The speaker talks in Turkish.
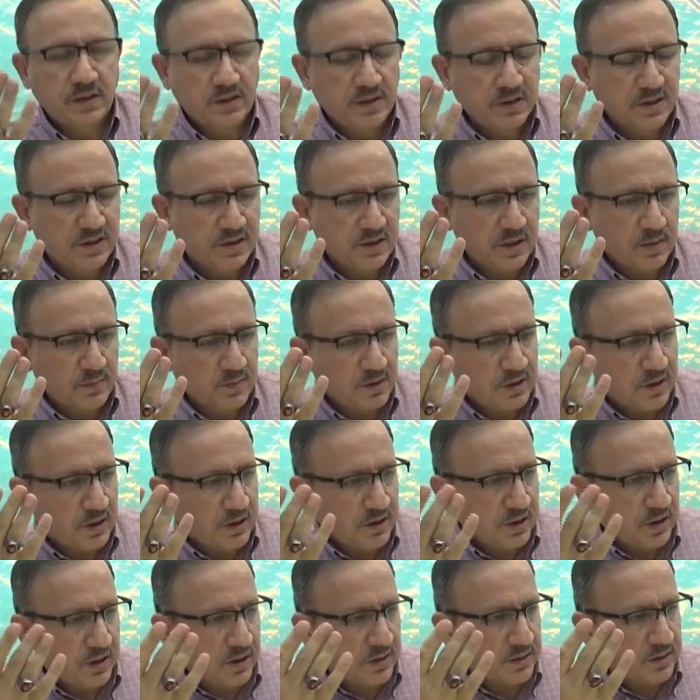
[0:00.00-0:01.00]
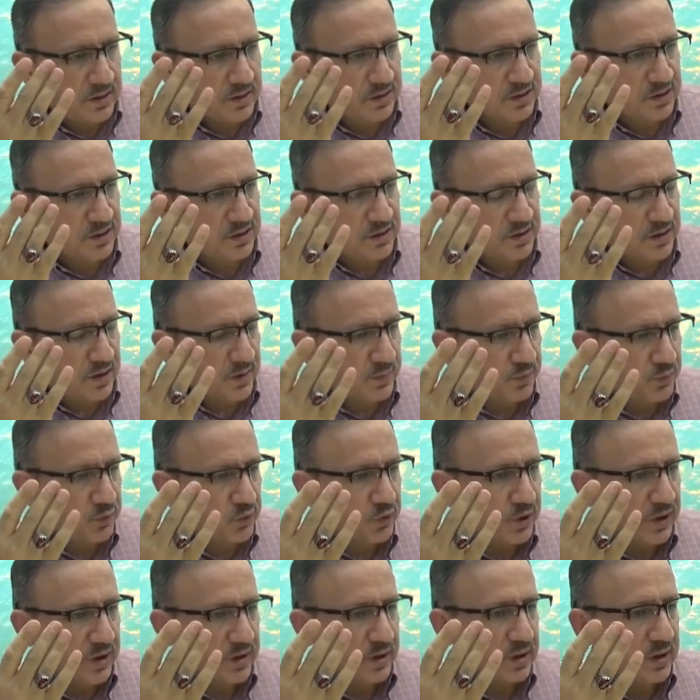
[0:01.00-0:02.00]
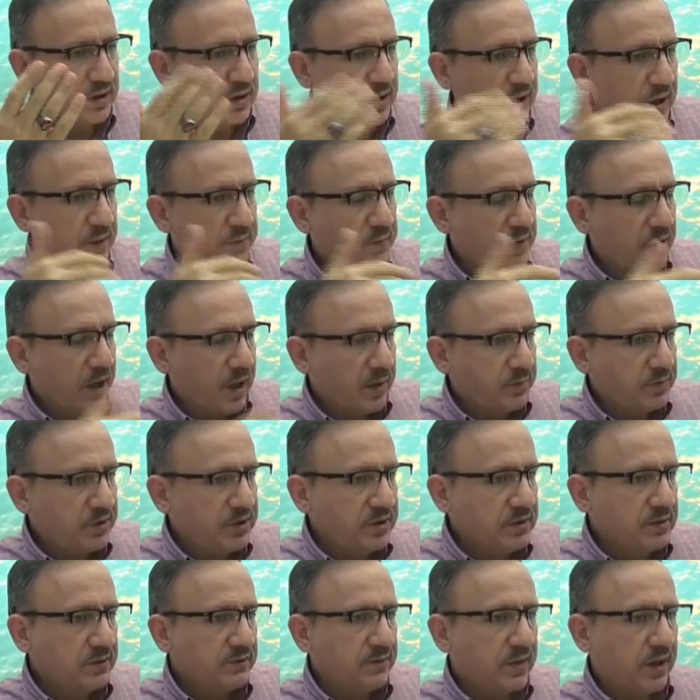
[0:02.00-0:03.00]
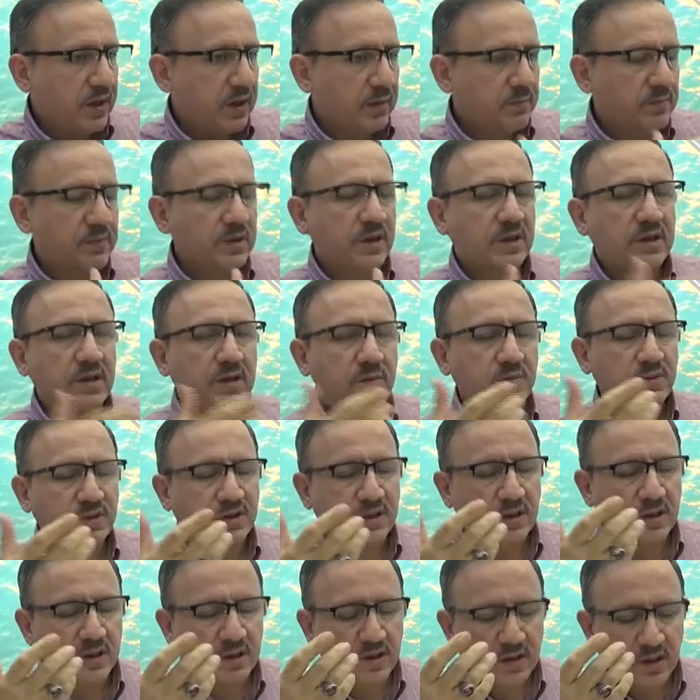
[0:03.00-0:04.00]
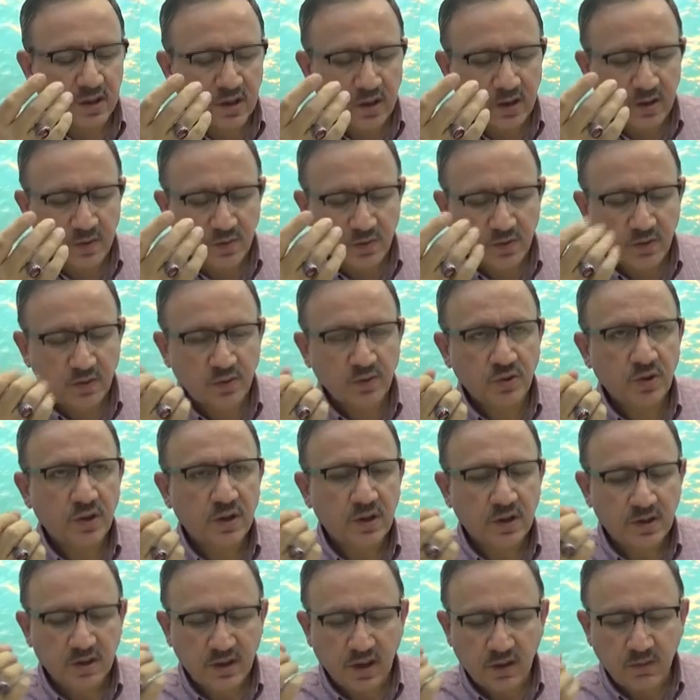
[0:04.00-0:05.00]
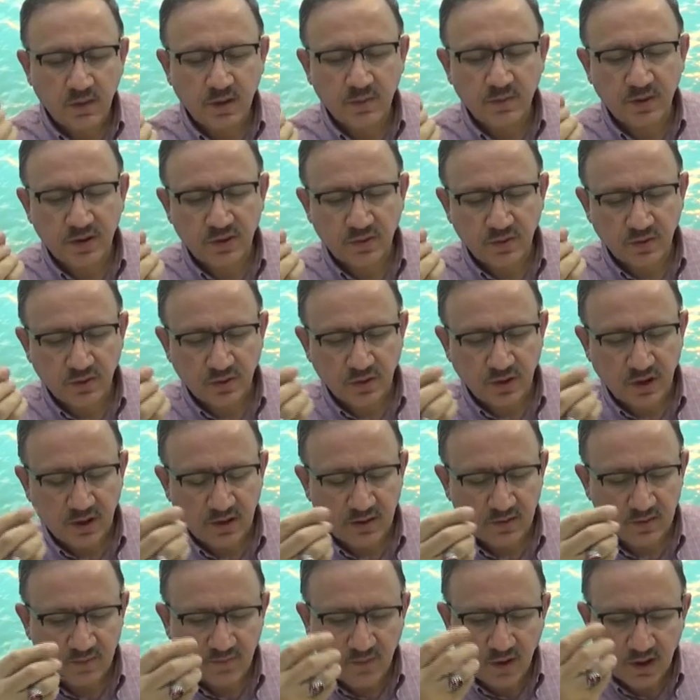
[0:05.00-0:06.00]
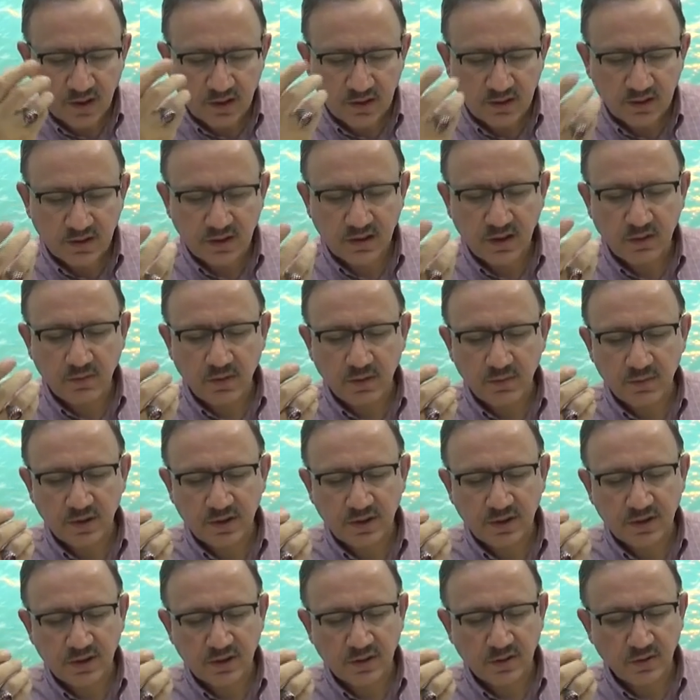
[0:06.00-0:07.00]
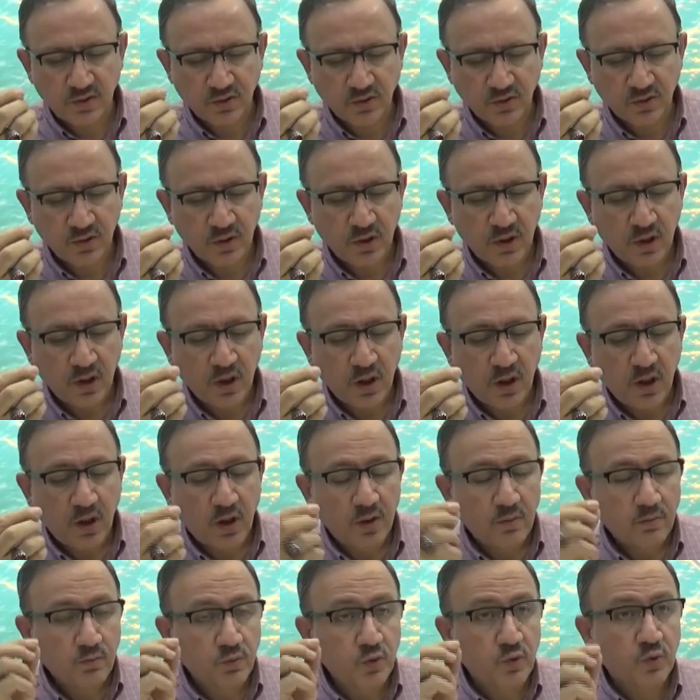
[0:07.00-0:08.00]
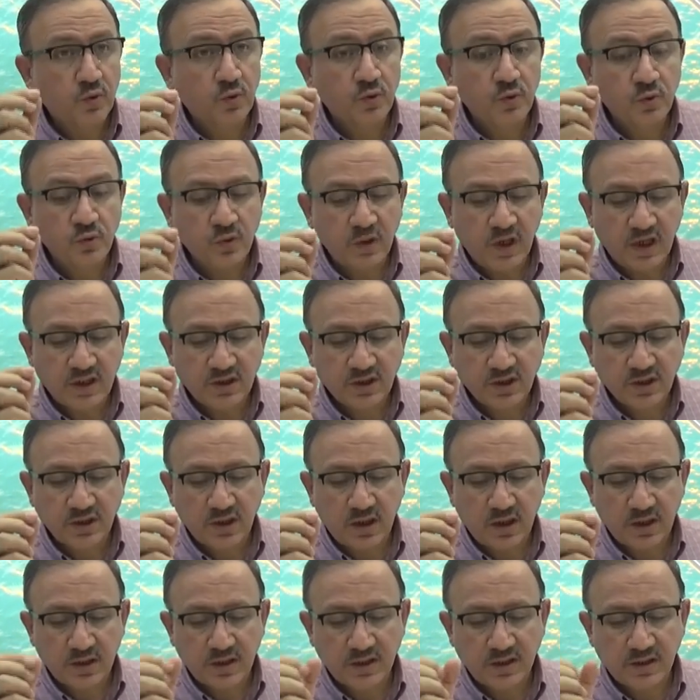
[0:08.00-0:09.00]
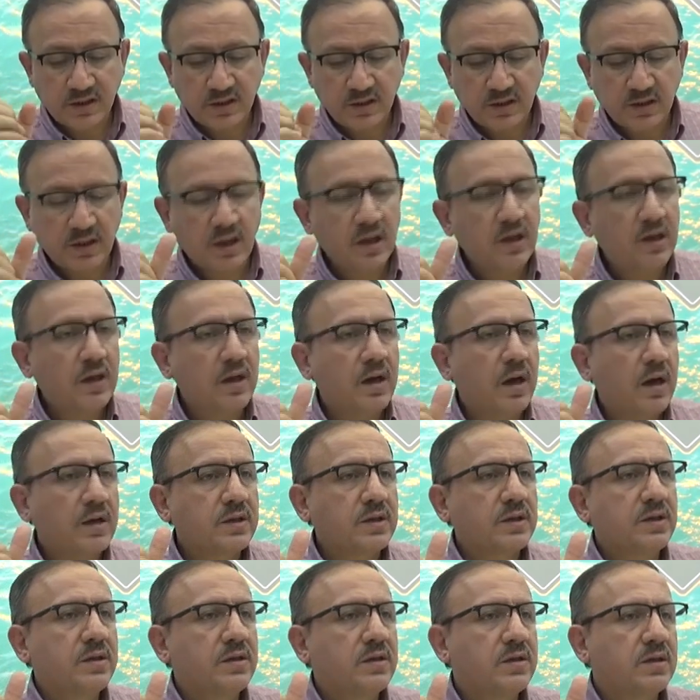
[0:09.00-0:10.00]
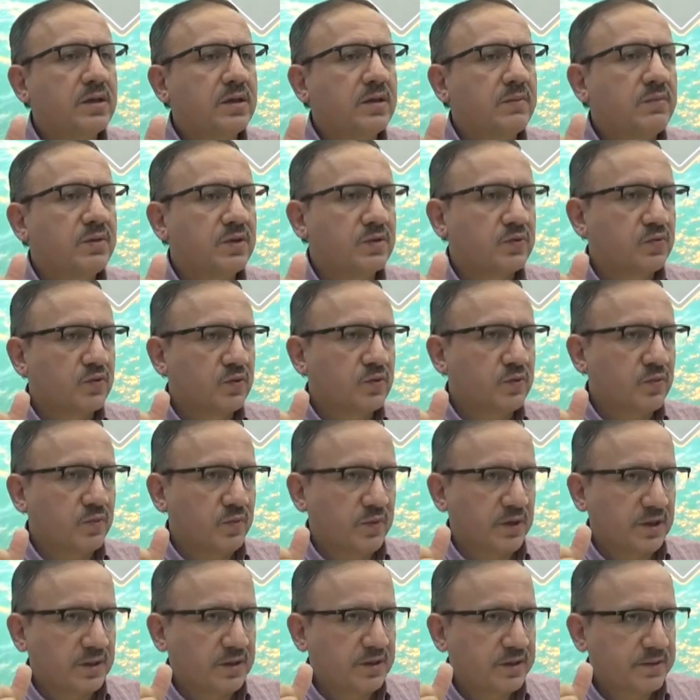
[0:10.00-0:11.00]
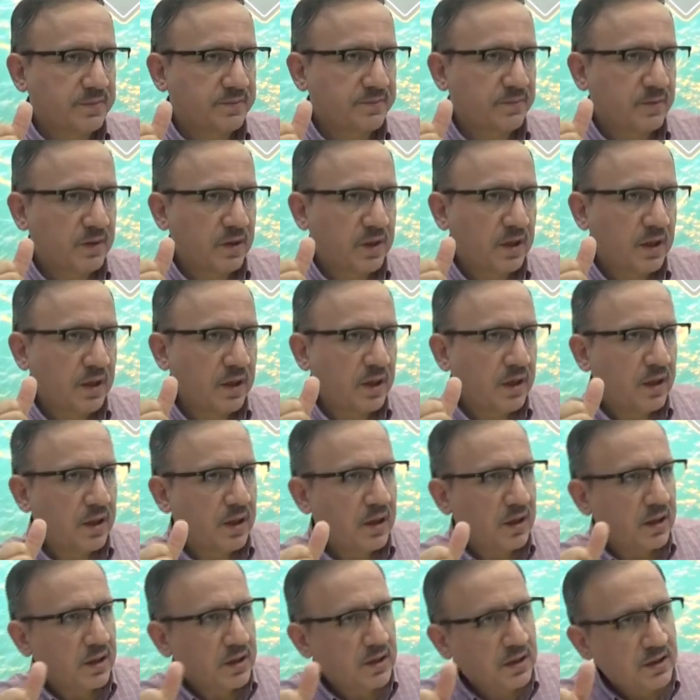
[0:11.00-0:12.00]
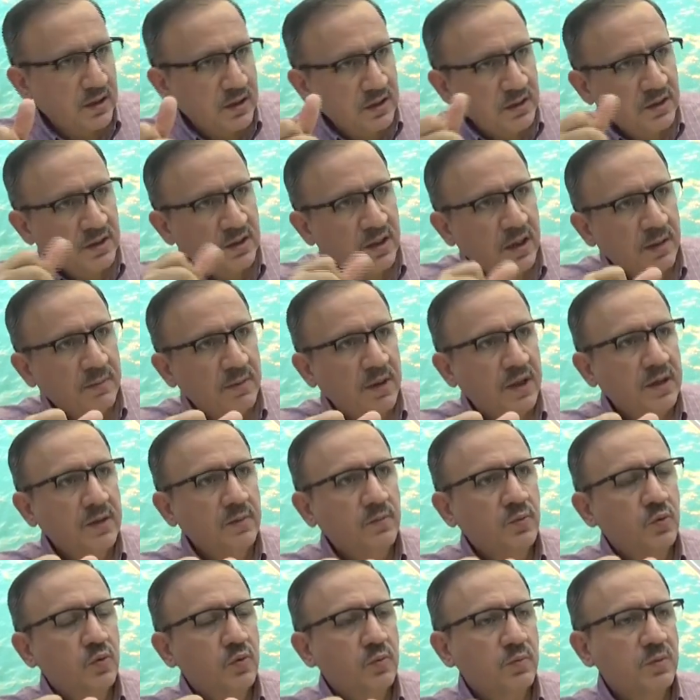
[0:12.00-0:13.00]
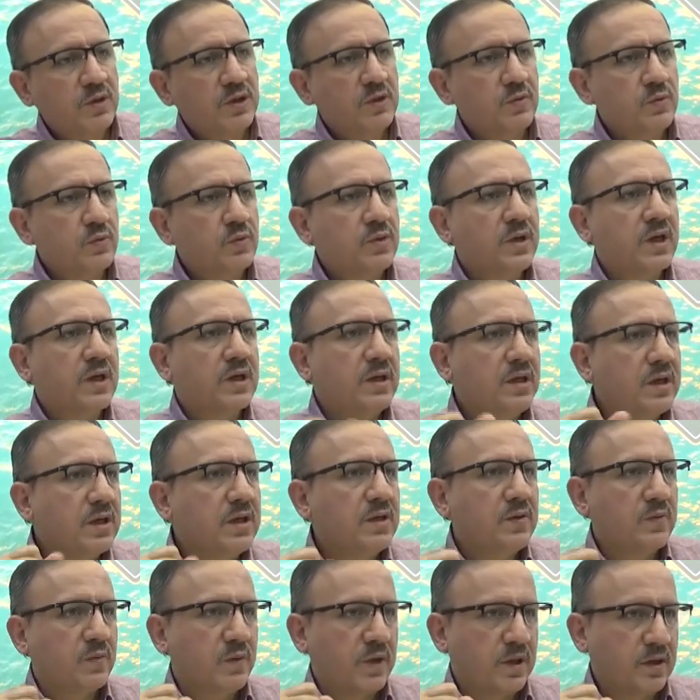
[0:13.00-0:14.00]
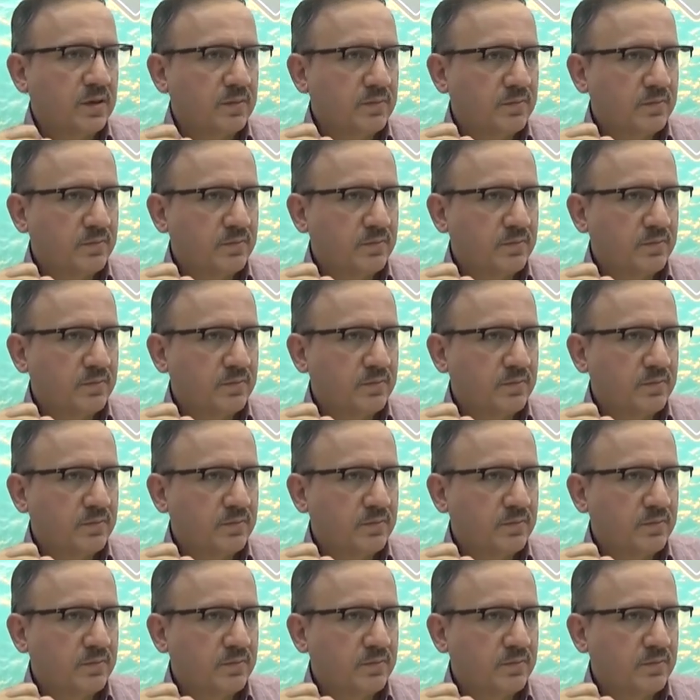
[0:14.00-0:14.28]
intizamıyla, yaratılışından bu yana hep emin ve emniyetli bir şekilde ne yapıyor? Devam ediyor yani. Varlığı devam ettiriliyor. Bütün eşya arasında hakiki bir uhuvvet. İnnemel müminune ihve.